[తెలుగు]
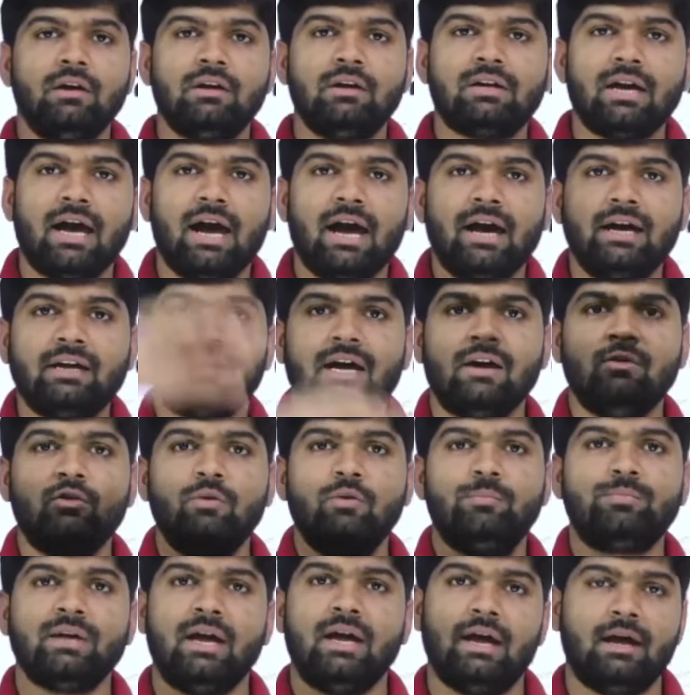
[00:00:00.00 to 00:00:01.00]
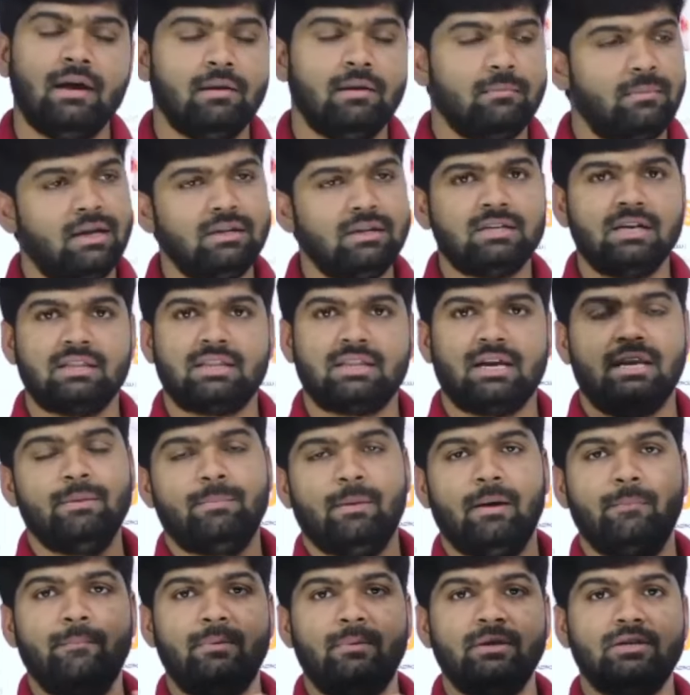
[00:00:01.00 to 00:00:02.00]
ఇటా ఇటా ఉప్తే మంచిగా తన్ని
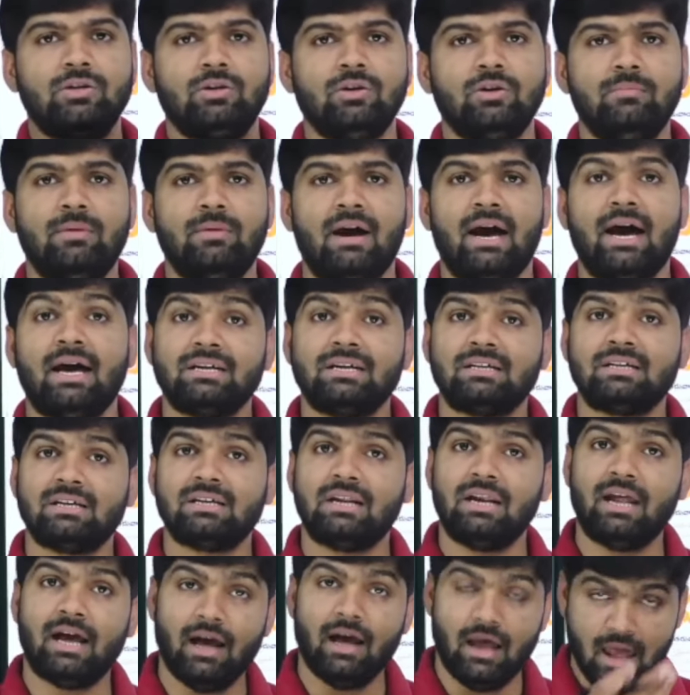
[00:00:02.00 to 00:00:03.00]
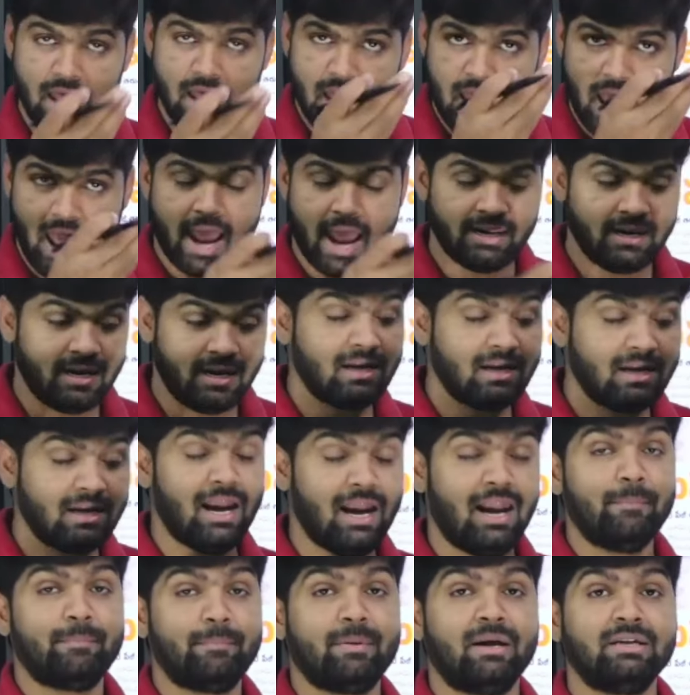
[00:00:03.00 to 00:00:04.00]
పంపించారు మహారాష్ట్రలో ఆయన
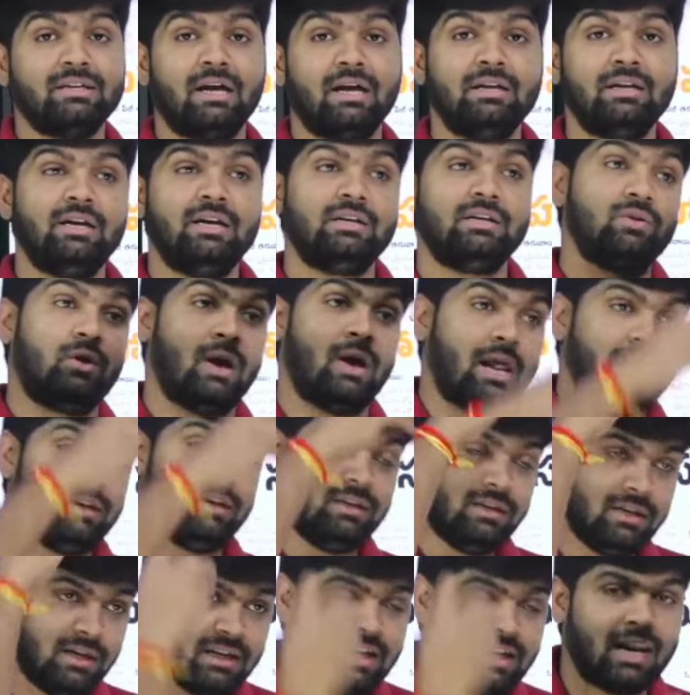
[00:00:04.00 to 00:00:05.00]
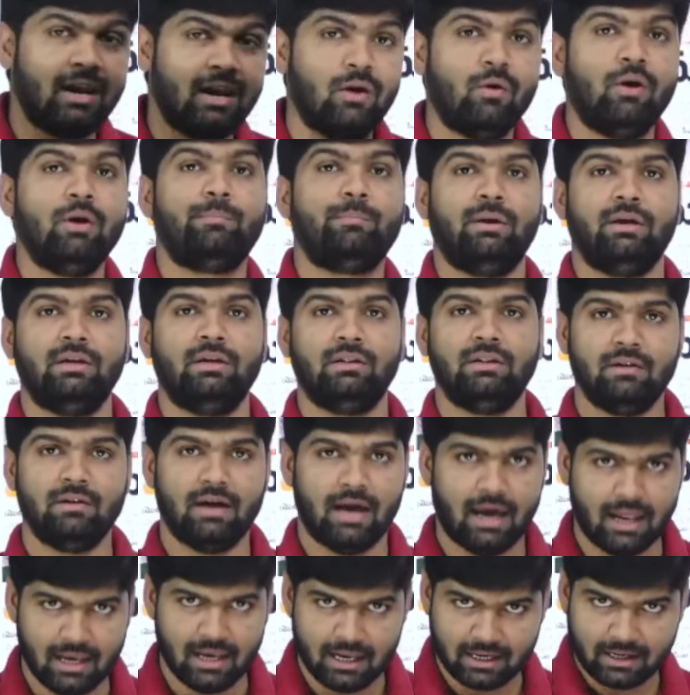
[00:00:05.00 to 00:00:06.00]
ఎన్నింటిలో ప్రచారం చేసినా అన్నింటిలో ఓడిపోయింది
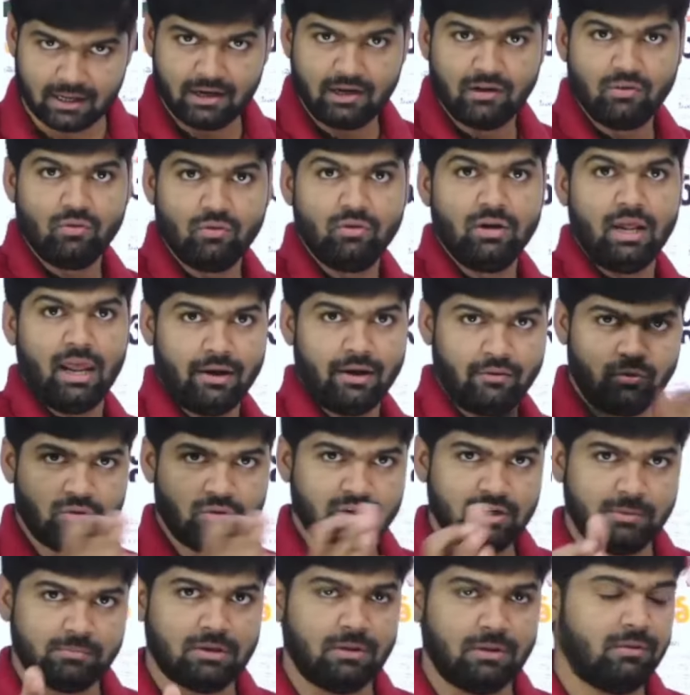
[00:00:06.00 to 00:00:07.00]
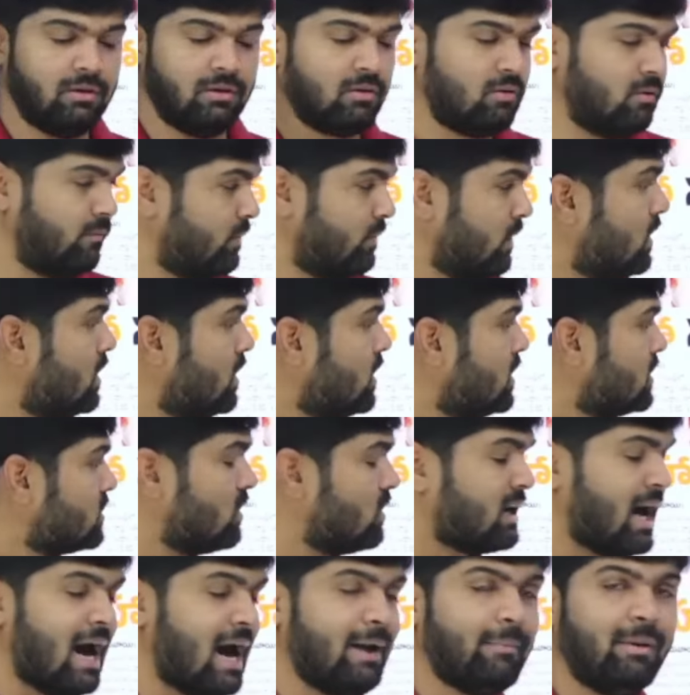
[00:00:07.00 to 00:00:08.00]
ఆ లెక్కలు కూడా ఉన్నాయి అవి కూడా చెప్తా మీకు సో
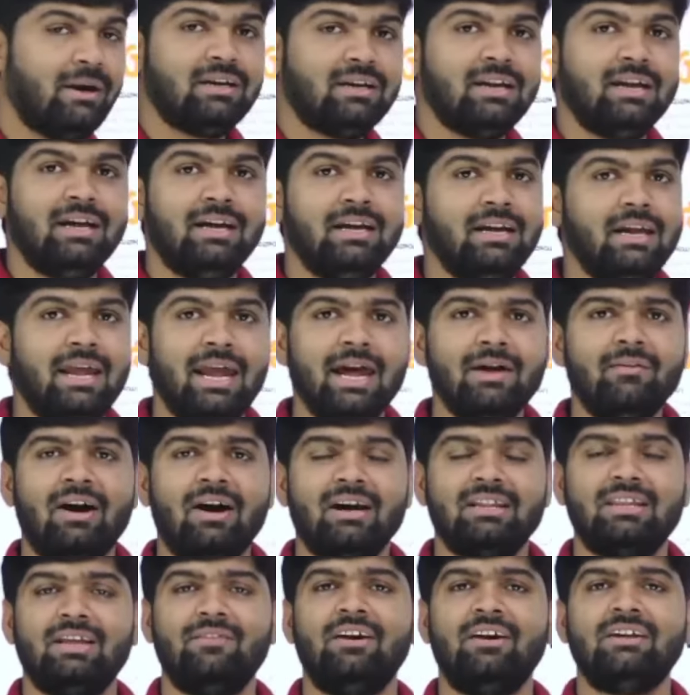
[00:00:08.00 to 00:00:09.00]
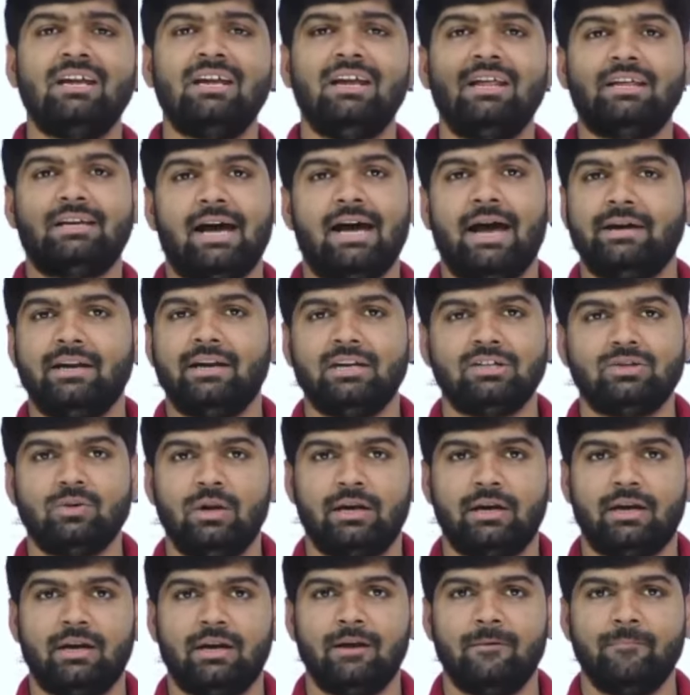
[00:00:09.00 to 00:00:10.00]
కాబట్టి ఏం అర్థమవుతలేదు కాంగ్రెస్
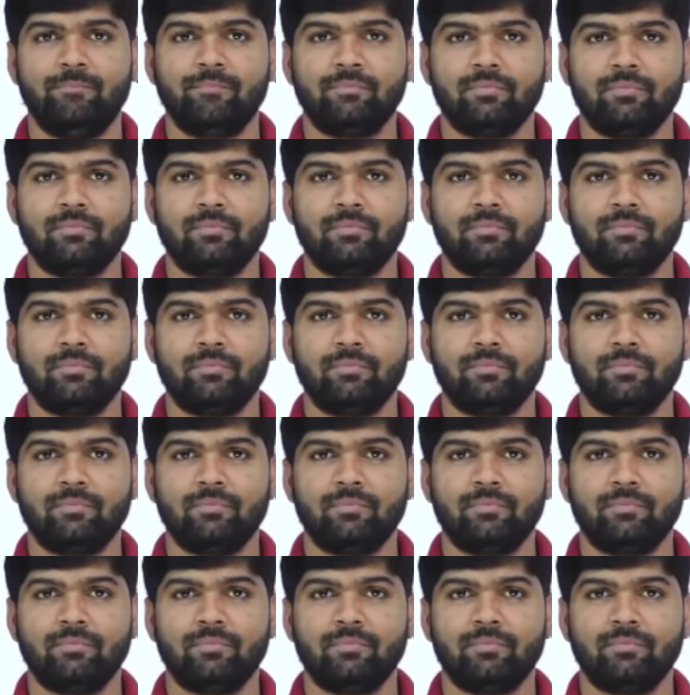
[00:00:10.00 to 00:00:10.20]
వాళ్ళకి